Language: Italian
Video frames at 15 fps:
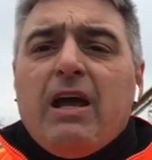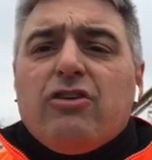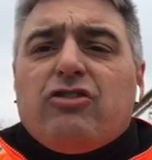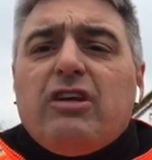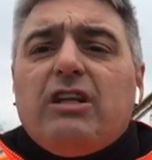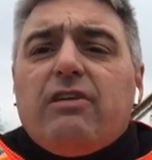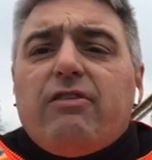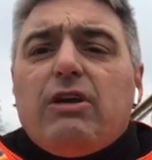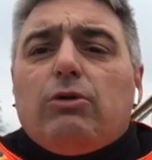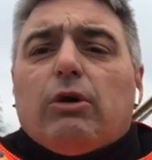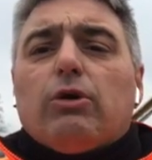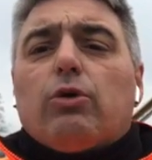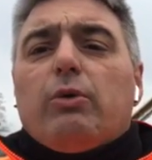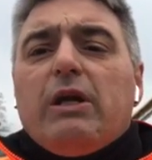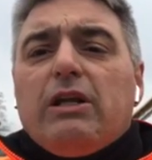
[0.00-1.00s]
Si
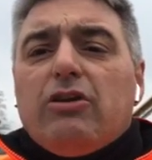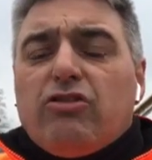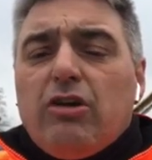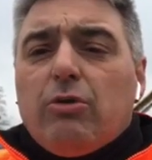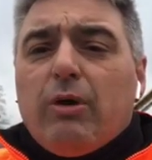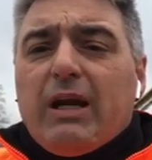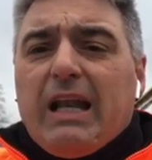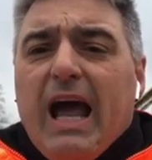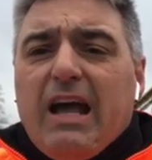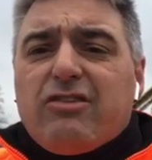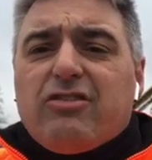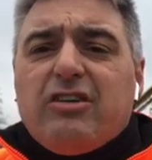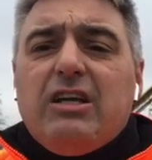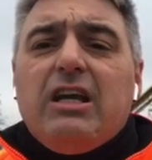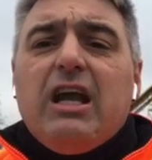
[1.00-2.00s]
individuano quindi 5
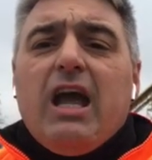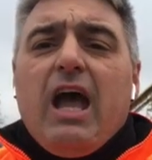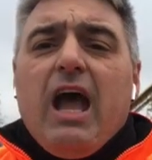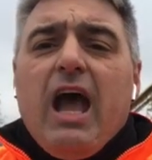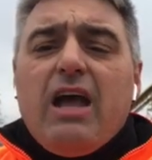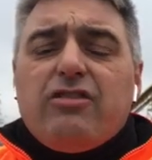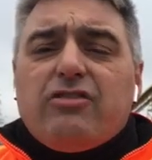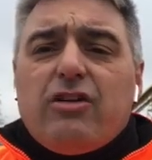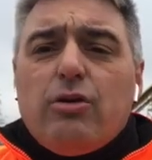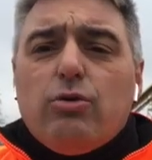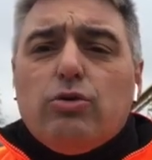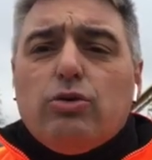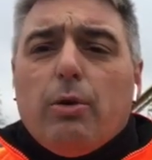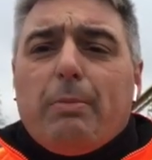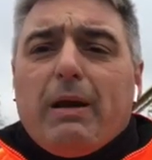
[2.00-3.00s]
classi,
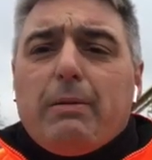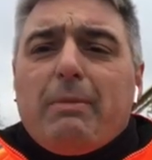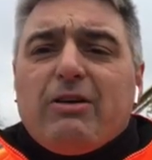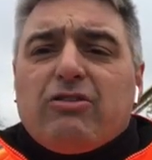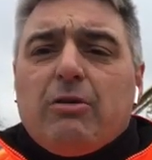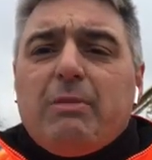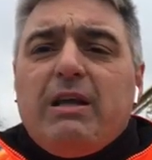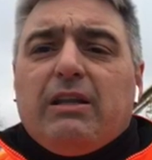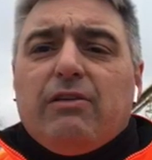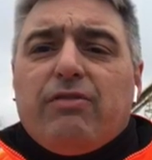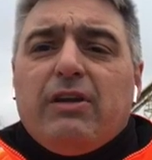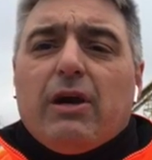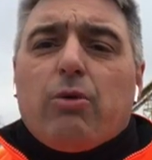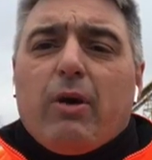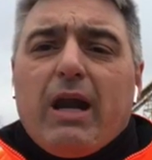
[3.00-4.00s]
S1 per abbassamenti
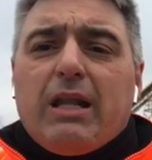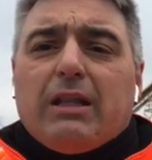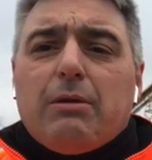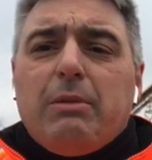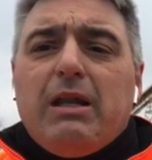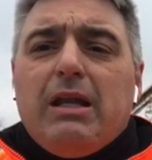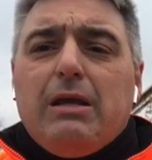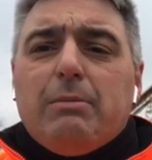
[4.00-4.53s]
fino a 40 mm,